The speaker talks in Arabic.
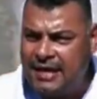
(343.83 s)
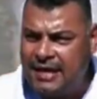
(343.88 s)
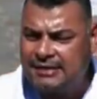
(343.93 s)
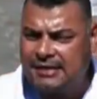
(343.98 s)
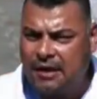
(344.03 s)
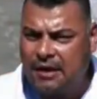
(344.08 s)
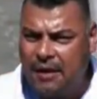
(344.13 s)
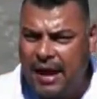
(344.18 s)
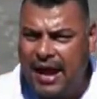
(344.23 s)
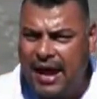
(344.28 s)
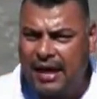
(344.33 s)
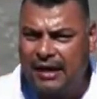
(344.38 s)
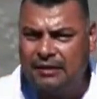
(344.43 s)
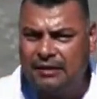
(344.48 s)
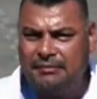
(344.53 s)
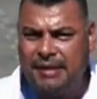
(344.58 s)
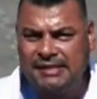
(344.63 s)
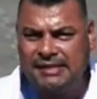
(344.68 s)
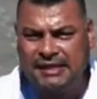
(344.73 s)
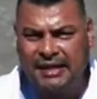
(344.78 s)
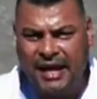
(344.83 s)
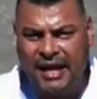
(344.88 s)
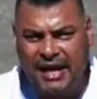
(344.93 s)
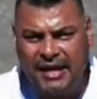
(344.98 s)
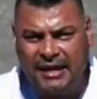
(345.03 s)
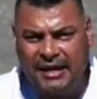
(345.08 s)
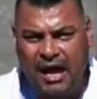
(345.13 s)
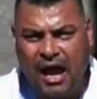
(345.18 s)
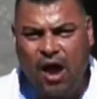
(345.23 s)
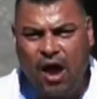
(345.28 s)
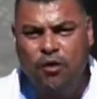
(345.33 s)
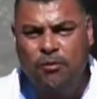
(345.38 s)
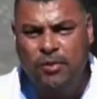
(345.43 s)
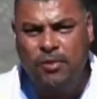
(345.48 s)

سواء مسيحي أو